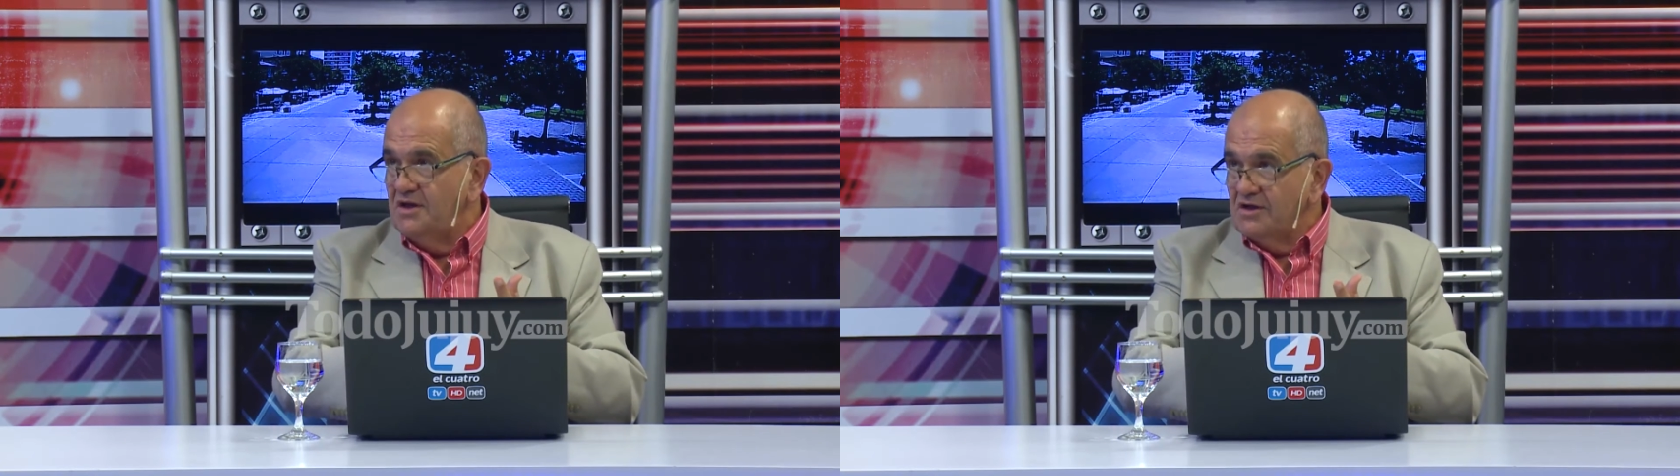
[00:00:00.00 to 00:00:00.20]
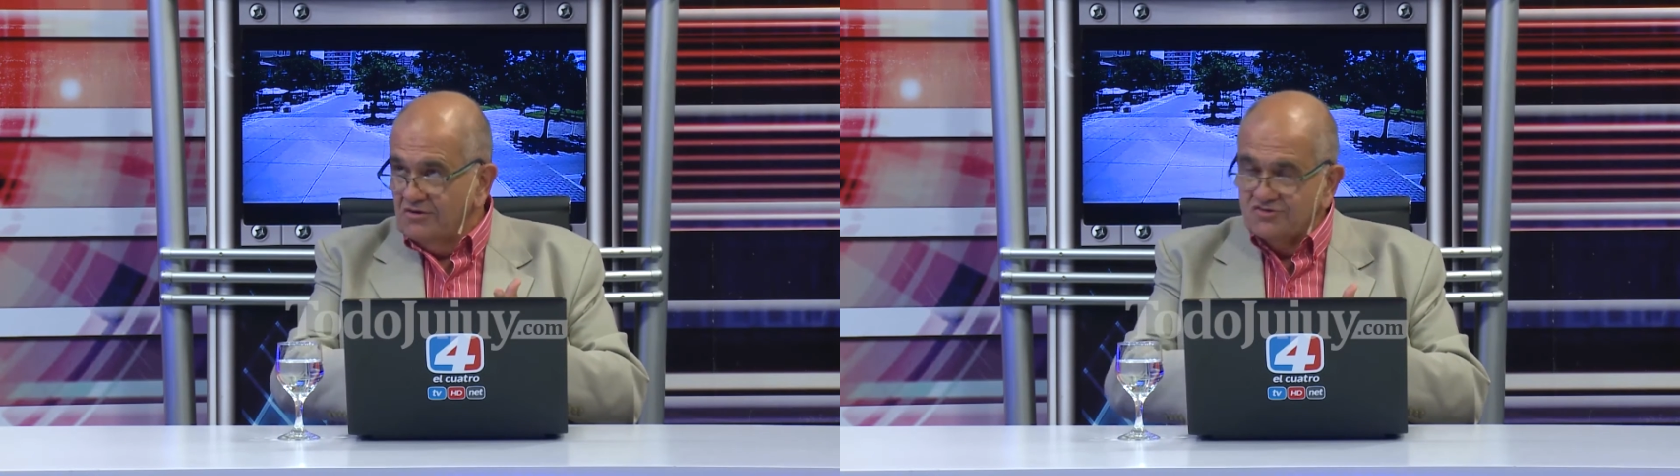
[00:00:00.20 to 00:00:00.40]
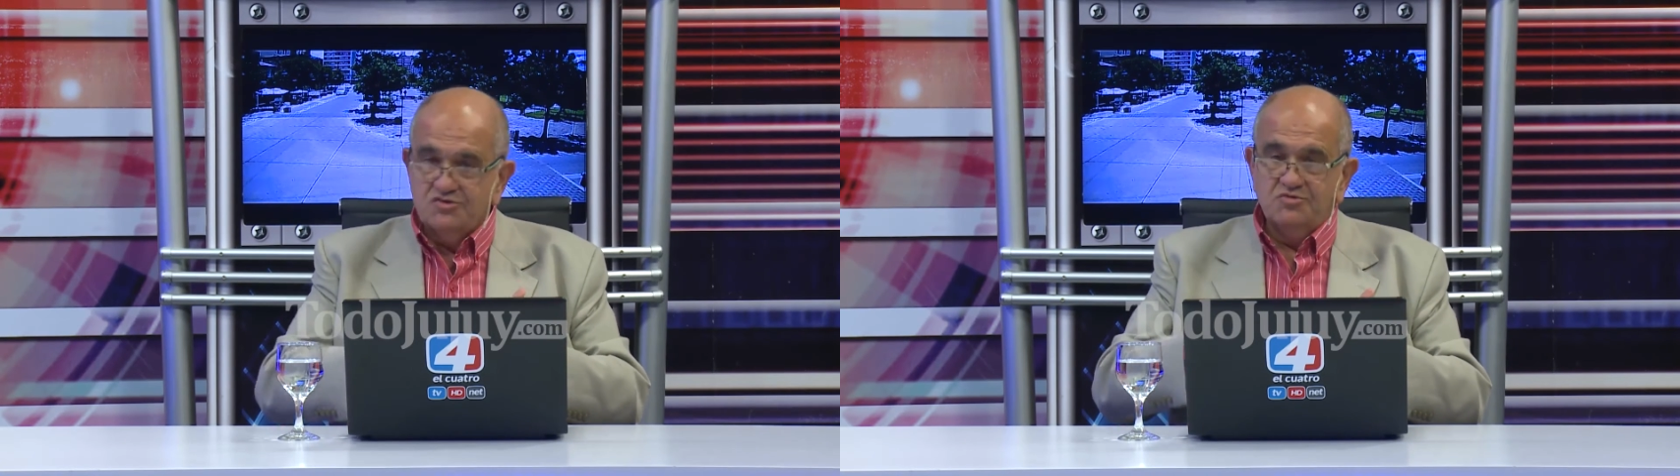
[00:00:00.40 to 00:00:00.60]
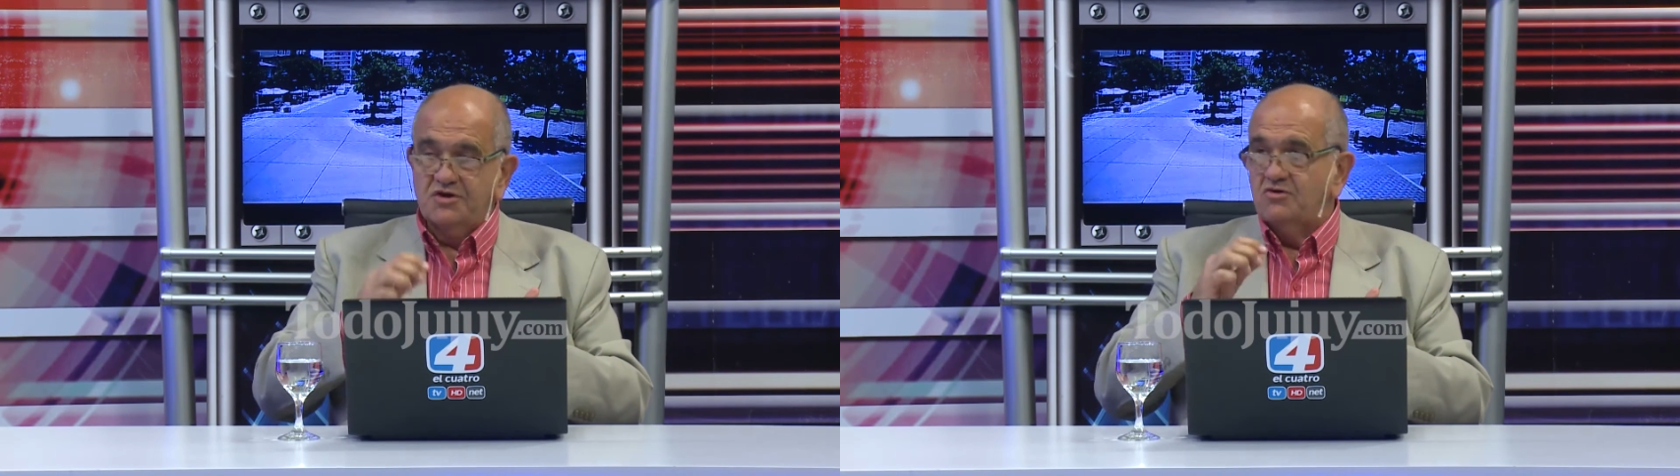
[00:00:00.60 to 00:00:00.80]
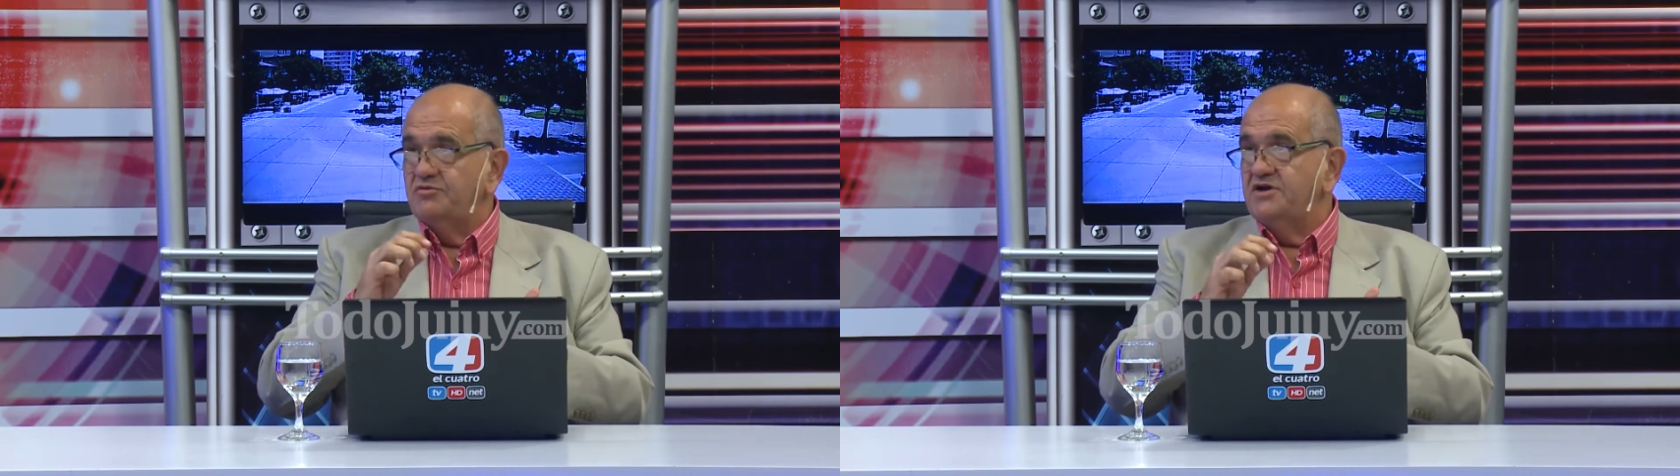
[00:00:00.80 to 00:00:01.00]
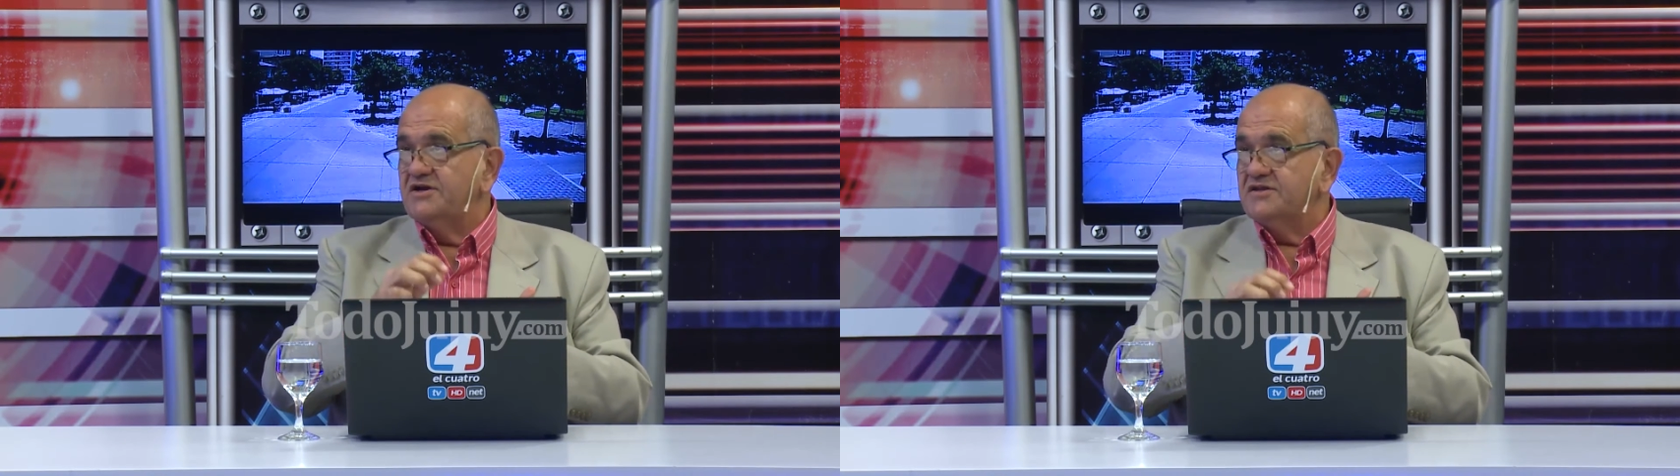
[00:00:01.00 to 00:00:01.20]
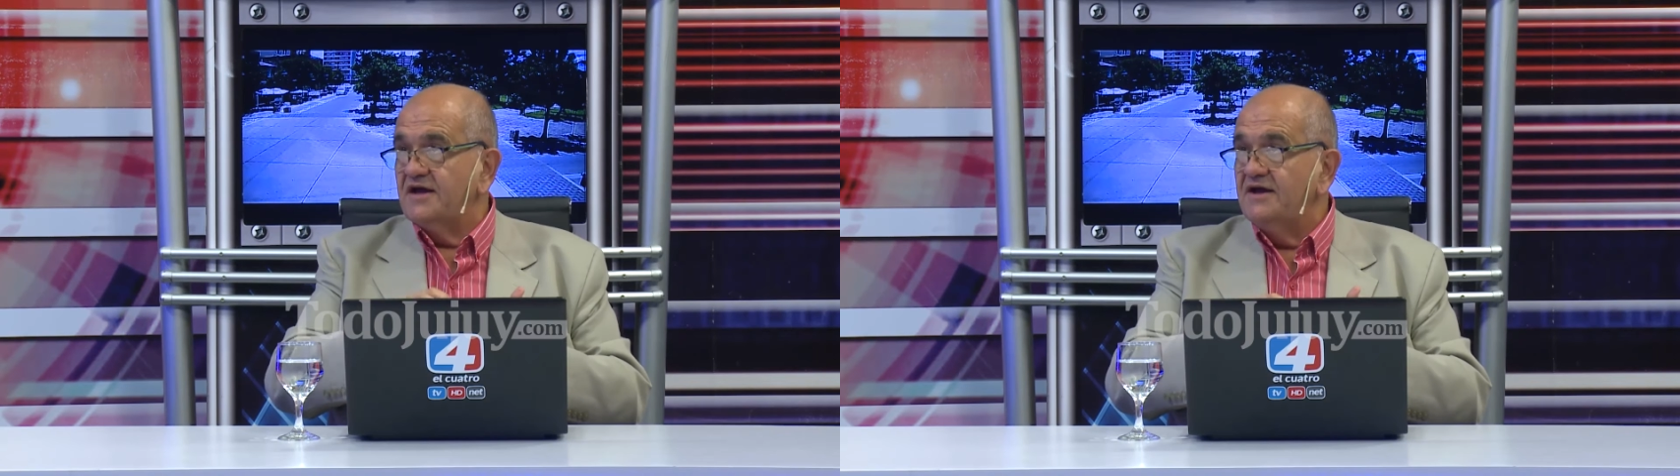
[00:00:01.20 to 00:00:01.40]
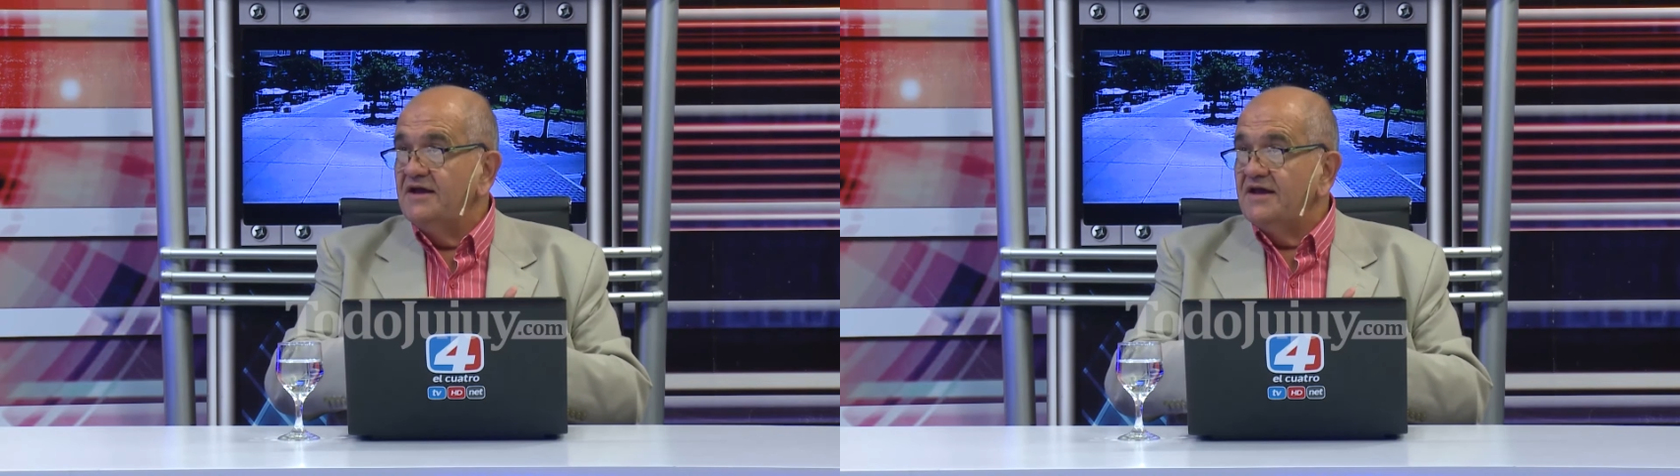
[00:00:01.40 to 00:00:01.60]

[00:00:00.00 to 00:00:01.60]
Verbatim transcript: consumo de cubierta.